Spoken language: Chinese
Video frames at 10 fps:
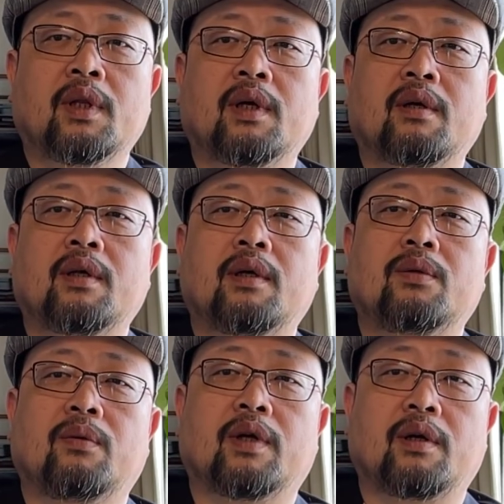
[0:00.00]
再跟大家
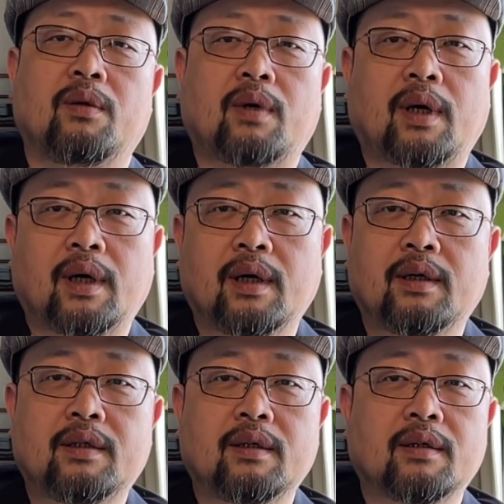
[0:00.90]
吐槽一段啊，
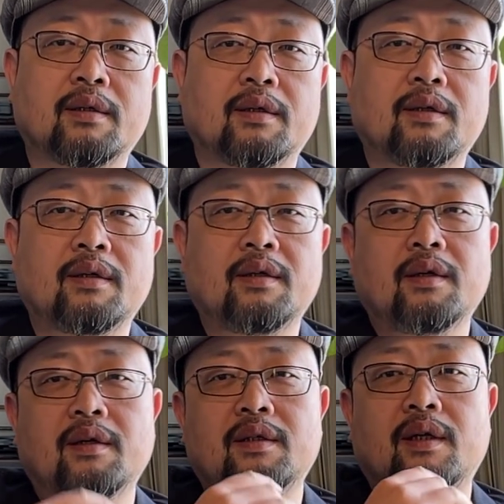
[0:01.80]
这个
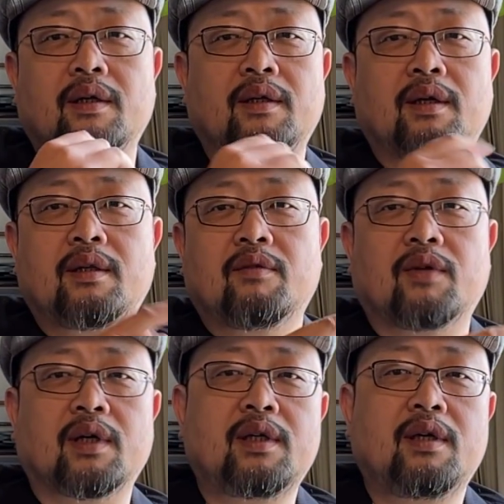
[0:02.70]
这两天呢，
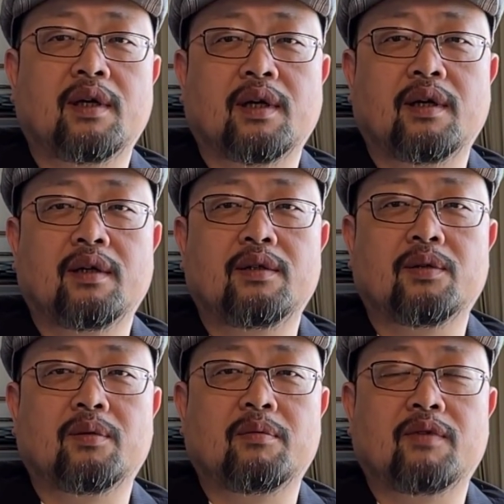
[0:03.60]
王毅啊，就
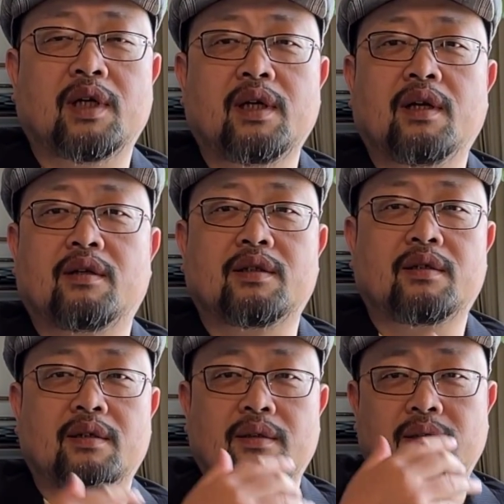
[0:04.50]
我们王毅老师
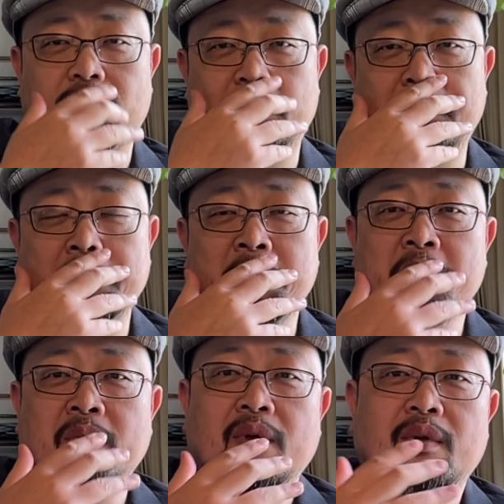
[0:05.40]
呢，这
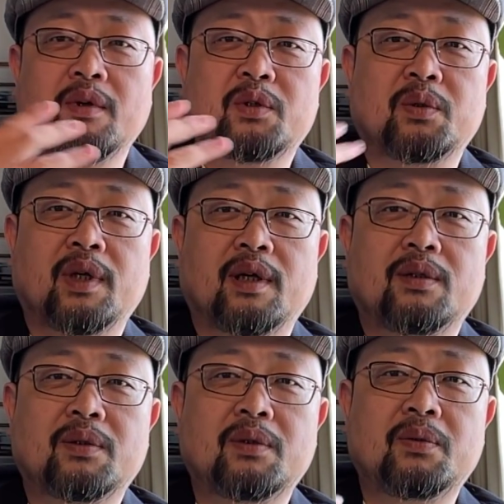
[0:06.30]
说了
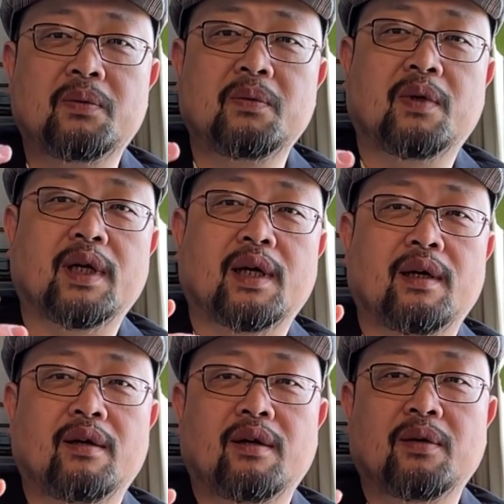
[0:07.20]
说，如果呀
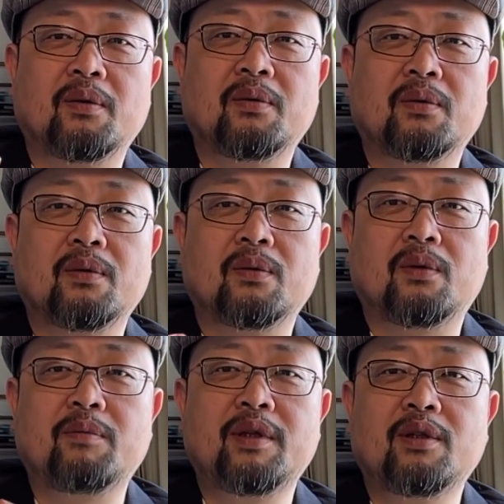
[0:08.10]
要让
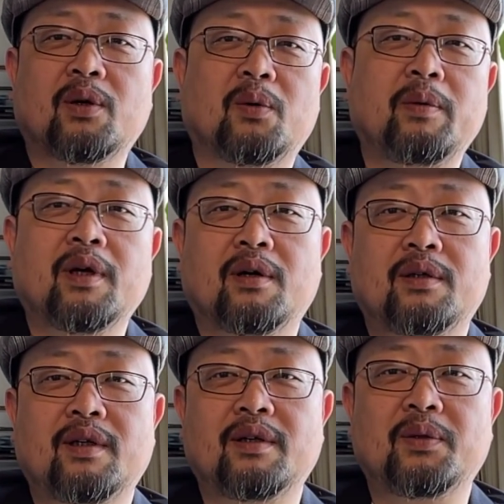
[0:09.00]
国民投票，
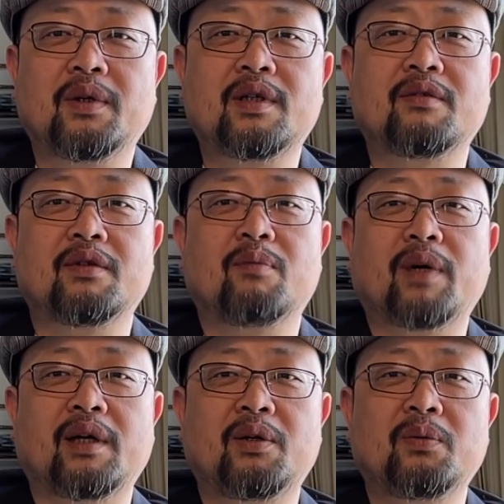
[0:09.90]
这对政府的
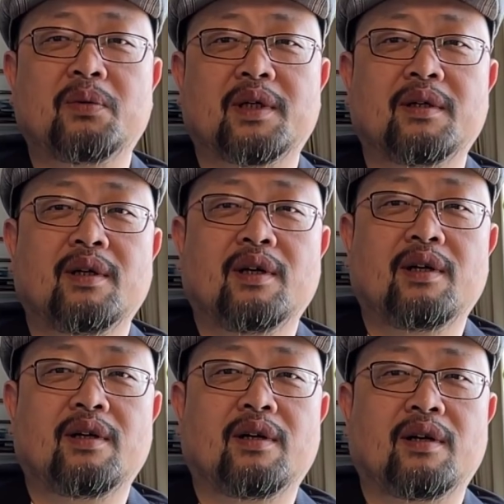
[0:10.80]
满意度呢，
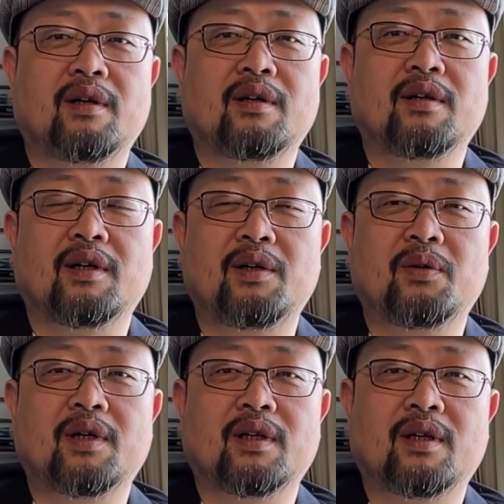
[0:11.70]
呃，很有
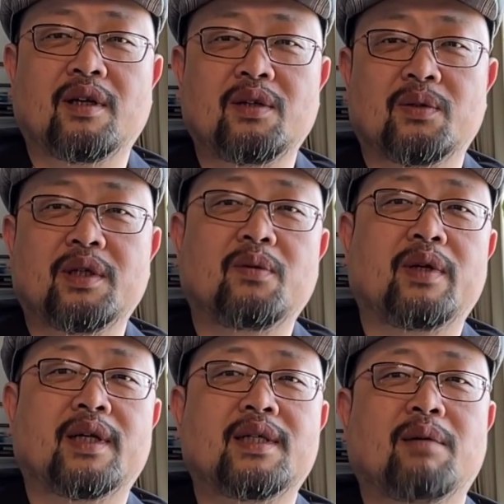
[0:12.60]
可能让有些国
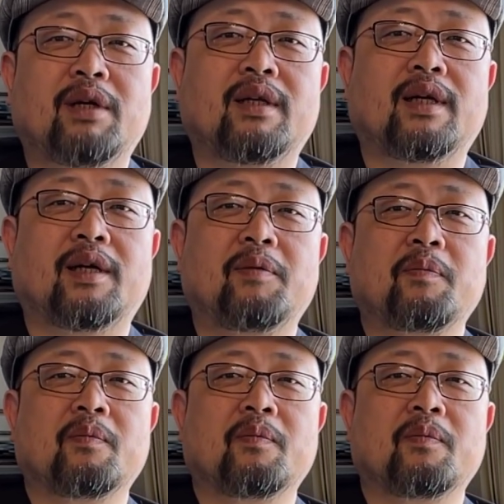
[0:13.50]
家下不来台。